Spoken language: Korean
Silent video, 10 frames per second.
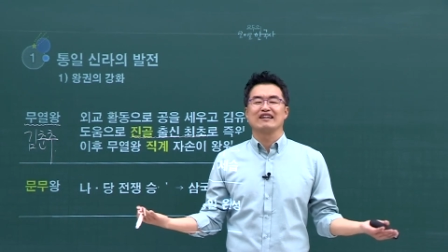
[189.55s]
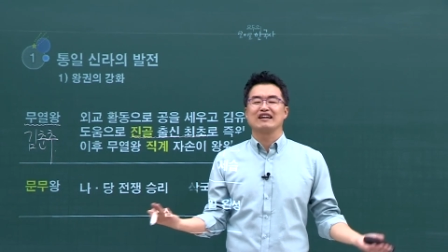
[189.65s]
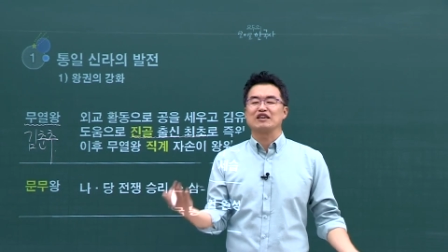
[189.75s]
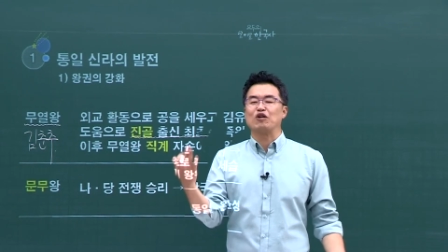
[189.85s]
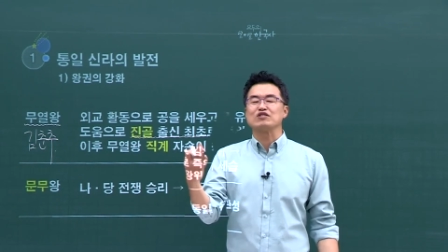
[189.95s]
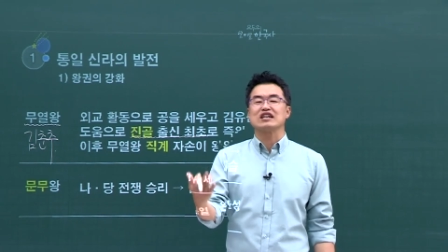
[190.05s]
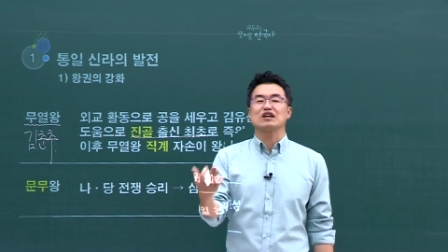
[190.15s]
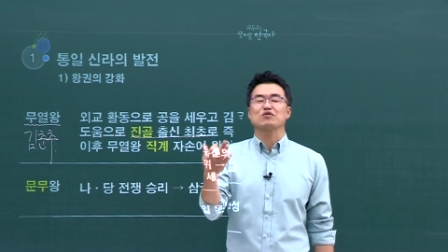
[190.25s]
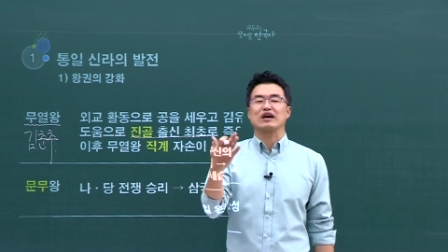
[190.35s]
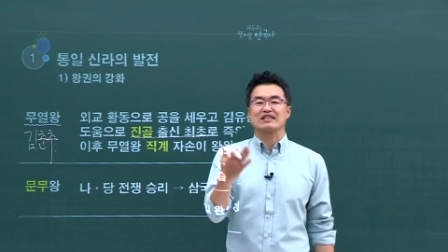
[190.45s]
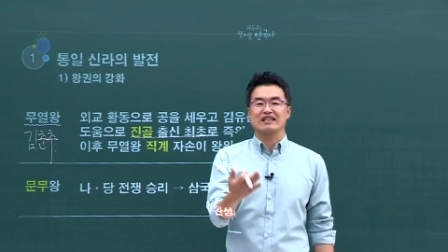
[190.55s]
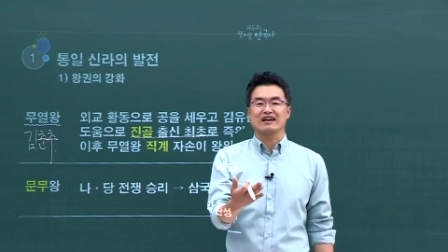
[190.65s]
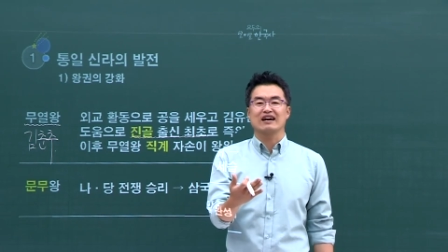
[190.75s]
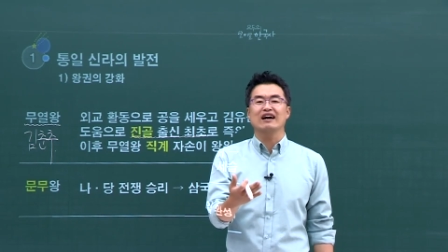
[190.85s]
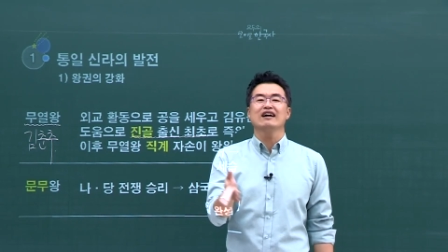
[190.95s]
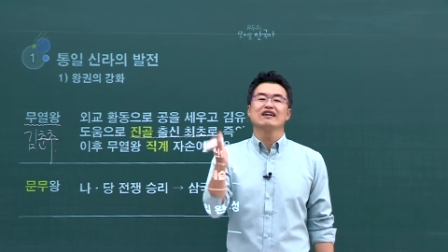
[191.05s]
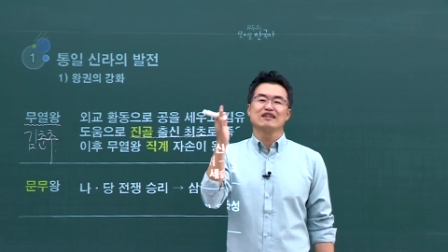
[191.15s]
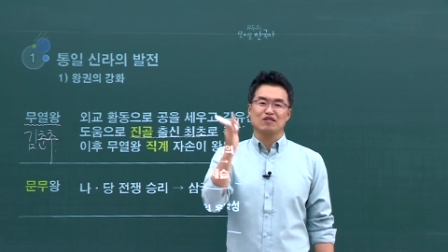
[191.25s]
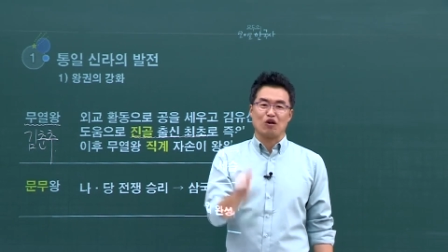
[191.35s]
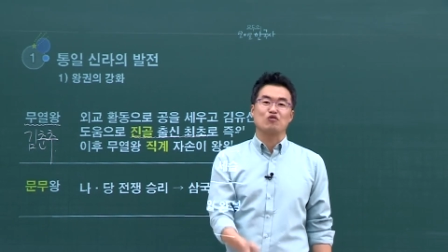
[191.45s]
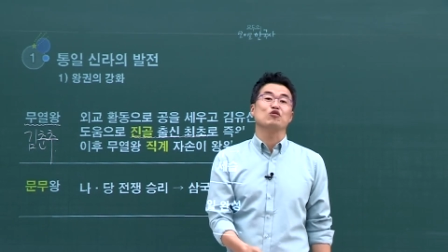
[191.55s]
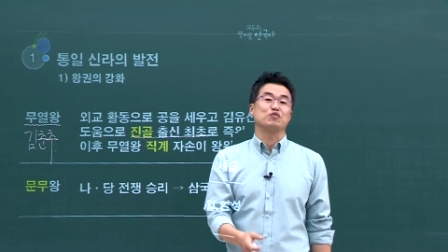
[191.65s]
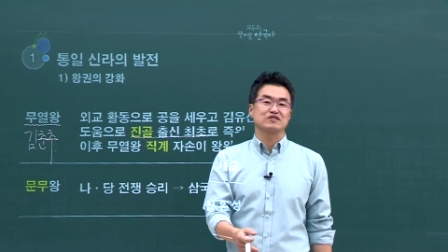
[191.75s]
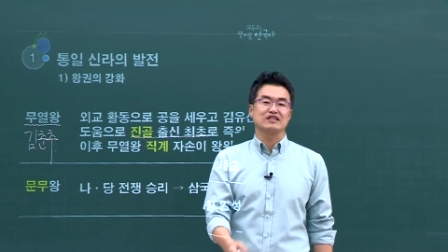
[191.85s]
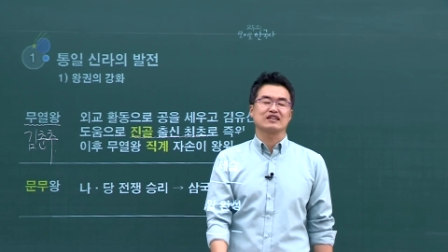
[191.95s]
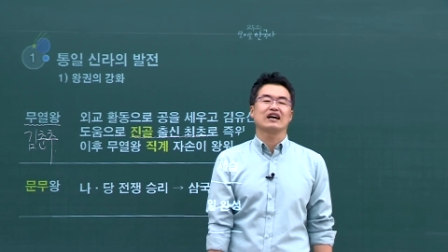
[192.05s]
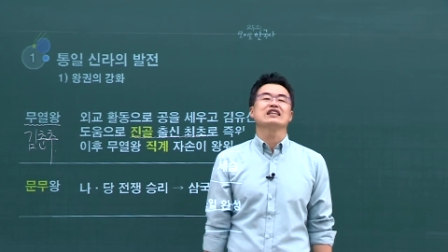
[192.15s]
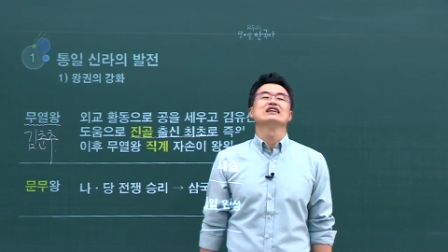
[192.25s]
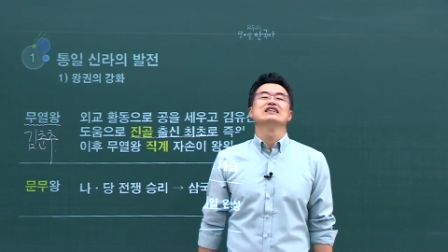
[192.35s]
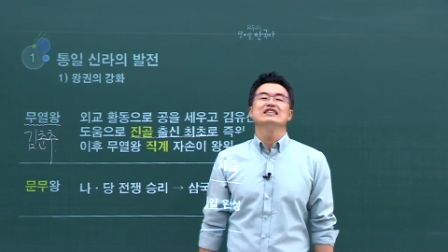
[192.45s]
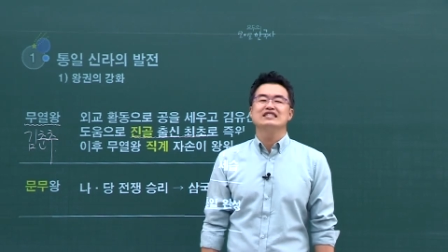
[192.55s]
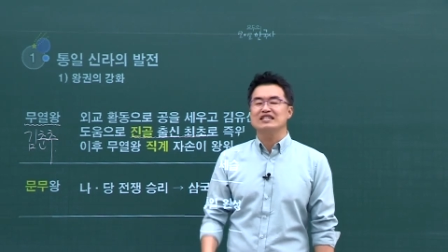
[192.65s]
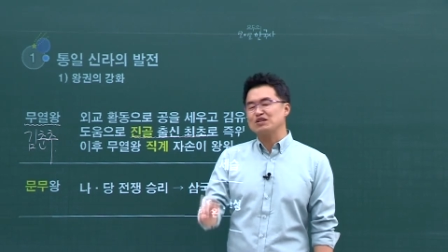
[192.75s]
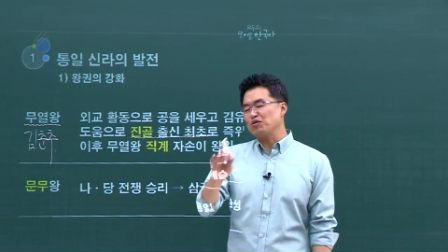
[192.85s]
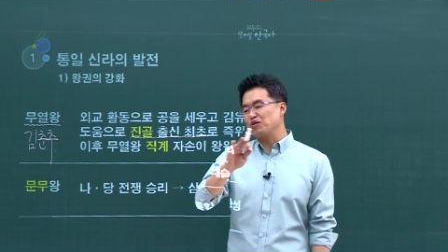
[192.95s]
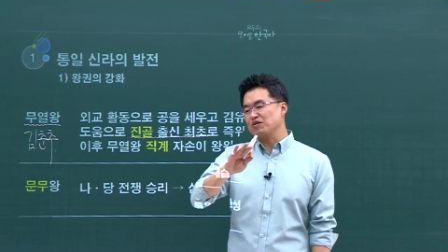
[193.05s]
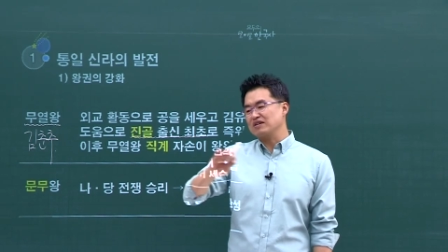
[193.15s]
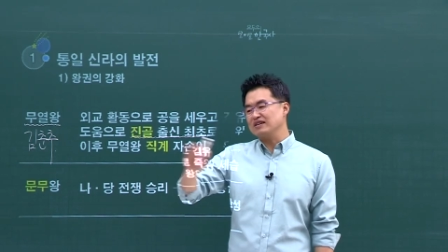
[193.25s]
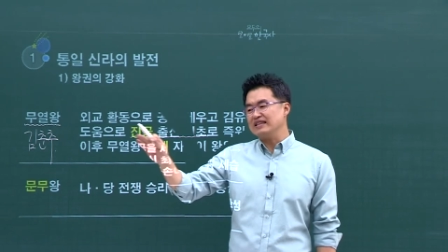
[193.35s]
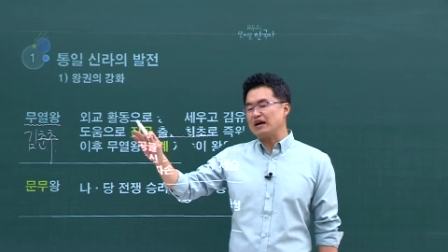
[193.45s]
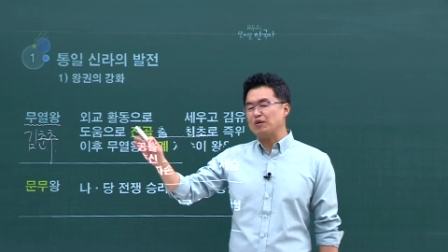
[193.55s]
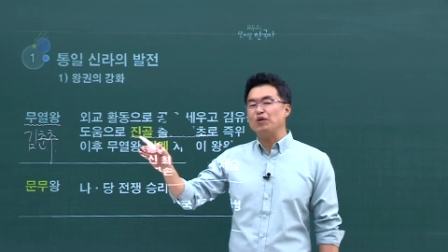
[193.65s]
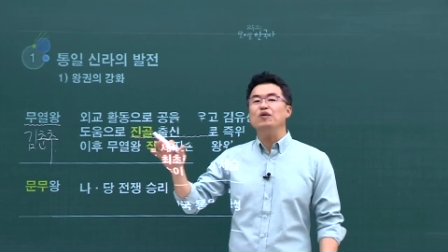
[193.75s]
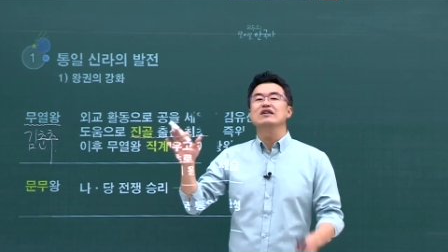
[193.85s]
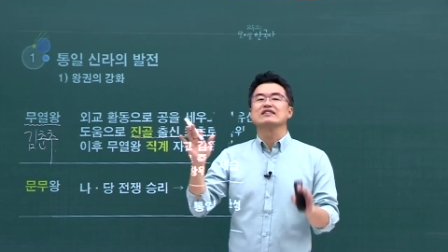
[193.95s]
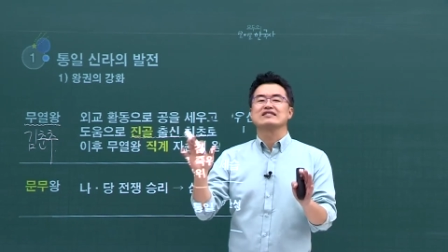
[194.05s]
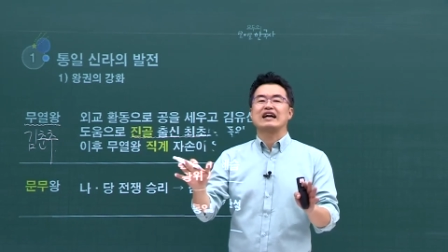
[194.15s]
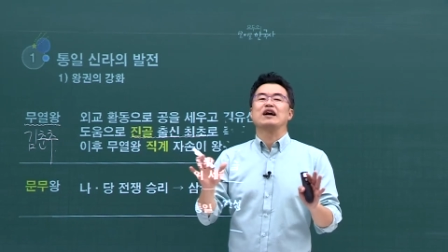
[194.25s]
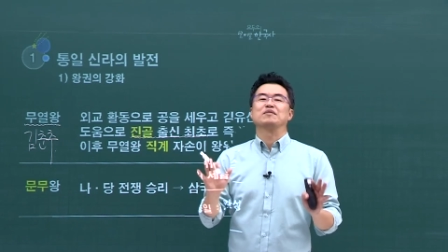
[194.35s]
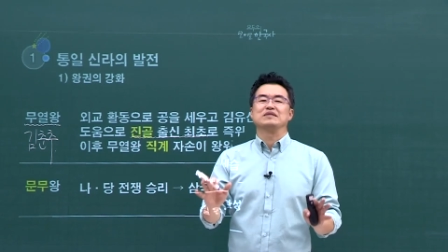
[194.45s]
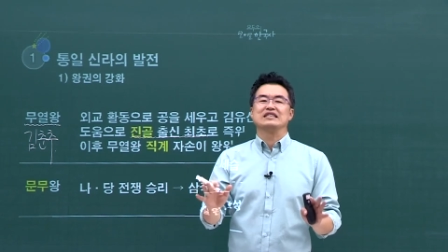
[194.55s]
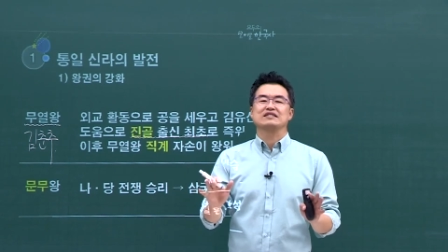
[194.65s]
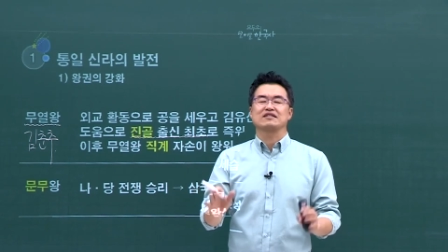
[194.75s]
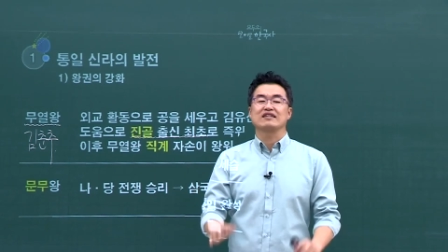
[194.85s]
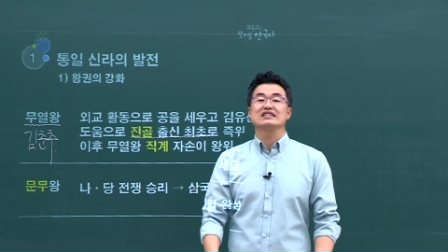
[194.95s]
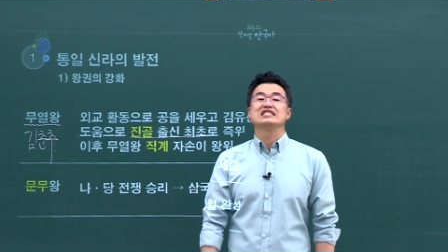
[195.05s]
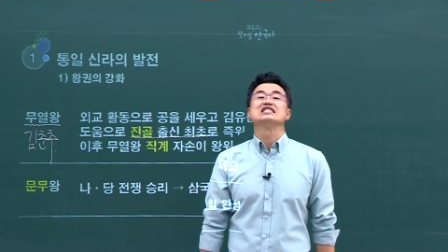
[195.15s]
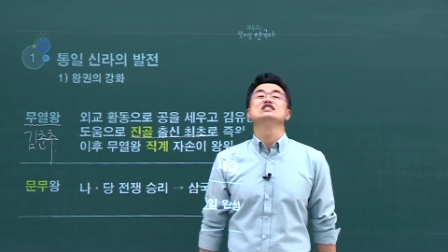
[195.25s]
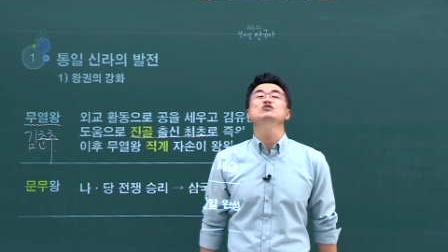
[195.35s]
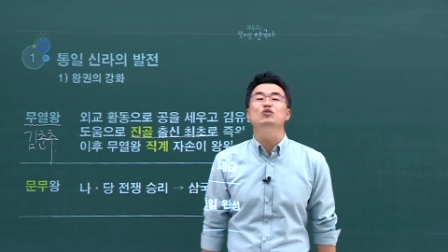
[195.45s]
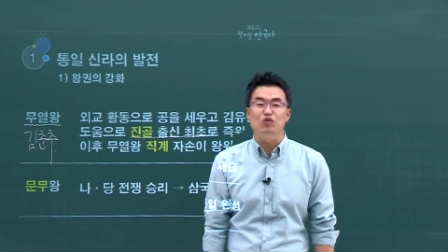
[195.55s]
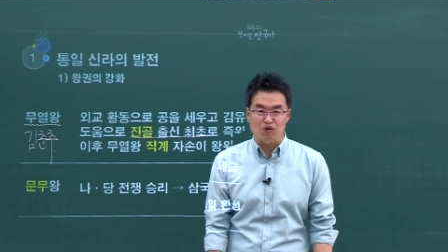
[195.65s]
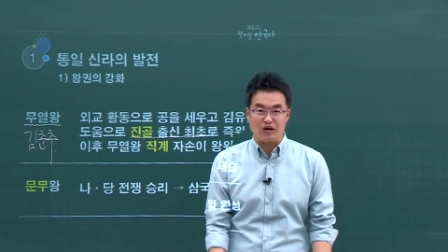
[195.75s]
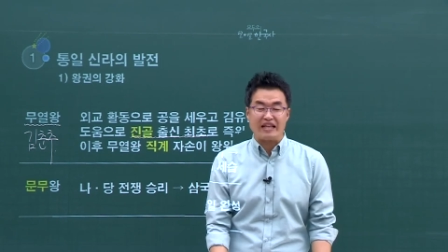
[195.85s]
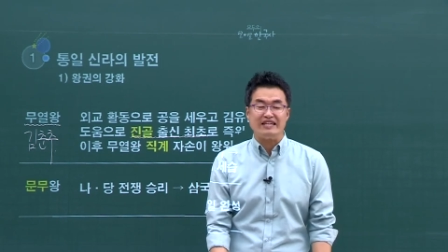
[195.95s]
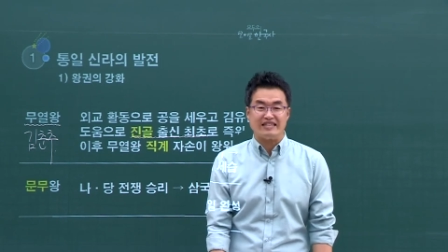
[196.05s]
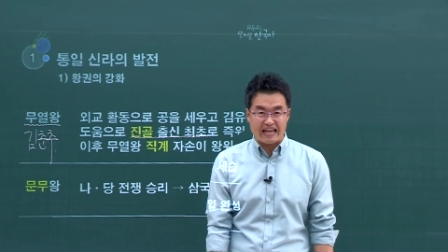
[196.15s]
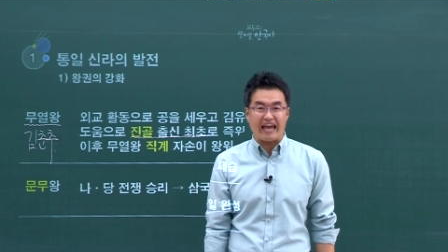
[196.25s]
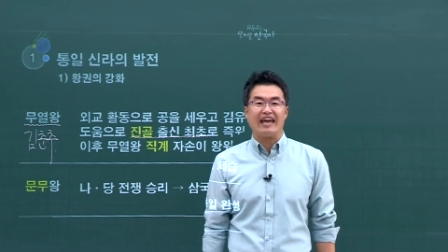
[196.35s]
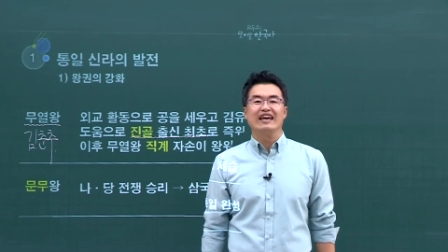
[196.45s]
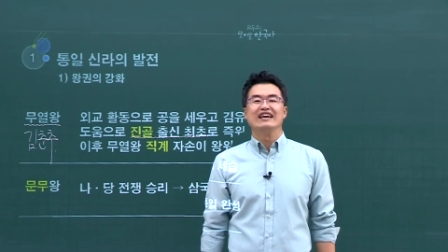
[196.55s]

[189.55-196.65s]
그러니까 여자로 갔다가 결국 없으니까 이제 성골 끝났고 그 다음 있었던 진골로 갔는데